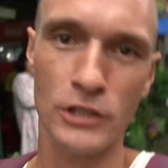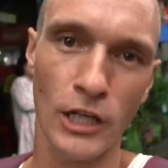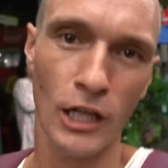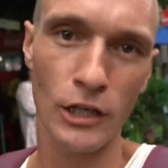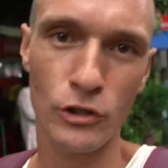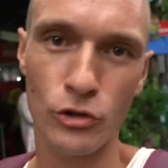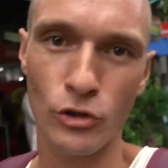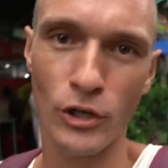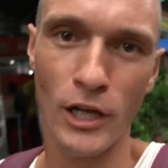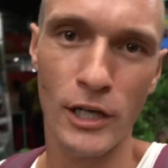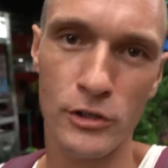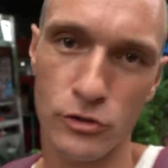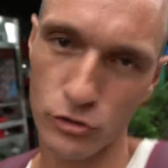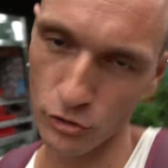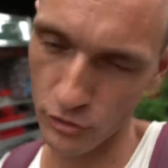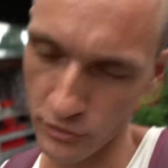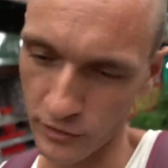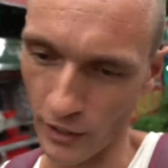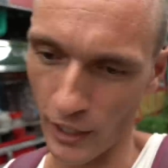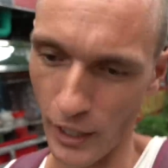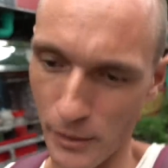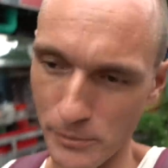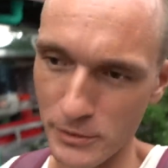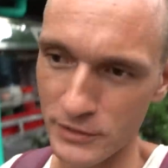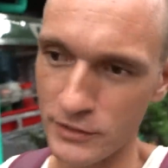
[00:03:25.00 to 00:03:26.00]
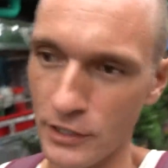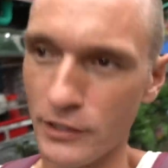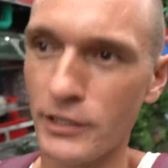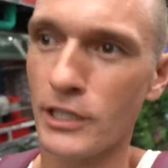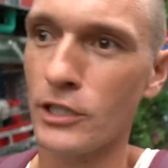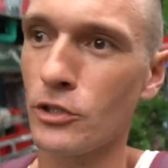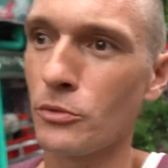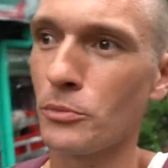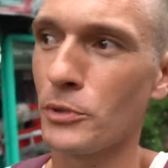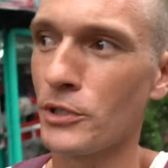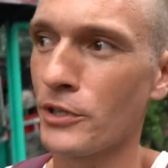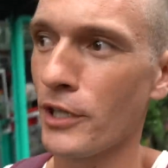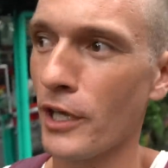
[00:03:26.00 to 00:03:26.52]
kalkulator saya bisa
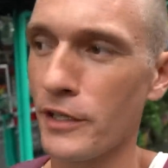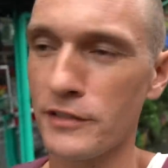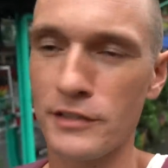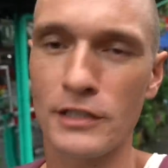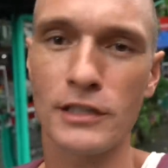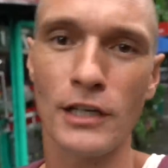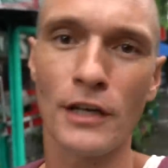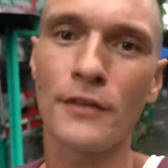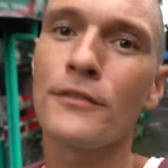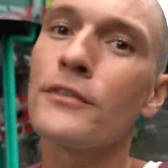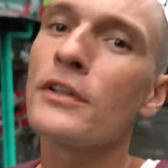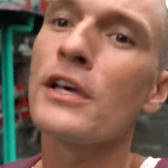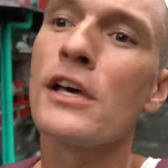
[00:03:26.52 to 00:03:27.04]
rekomendasikan